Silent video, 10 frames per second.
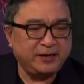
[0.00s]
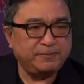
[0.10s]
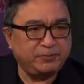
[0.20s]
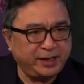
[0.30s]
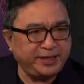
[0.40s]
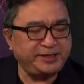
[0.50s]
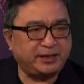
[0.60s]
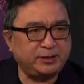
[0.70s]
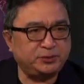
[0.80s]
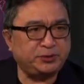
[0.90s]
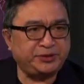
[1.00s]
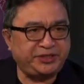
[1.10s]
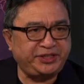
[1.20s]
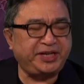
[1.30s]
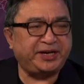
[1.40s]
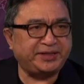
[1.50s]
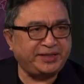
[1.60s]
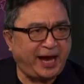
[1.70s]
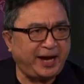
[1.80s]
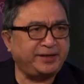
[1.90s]
不过来讲呢，就是积累了
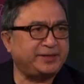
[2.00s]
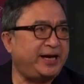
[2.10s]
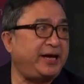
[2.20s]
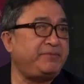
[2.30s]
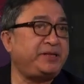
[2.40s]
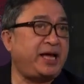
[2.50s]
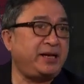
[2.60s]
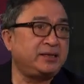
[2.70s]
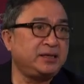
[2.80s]
大量的黑名单，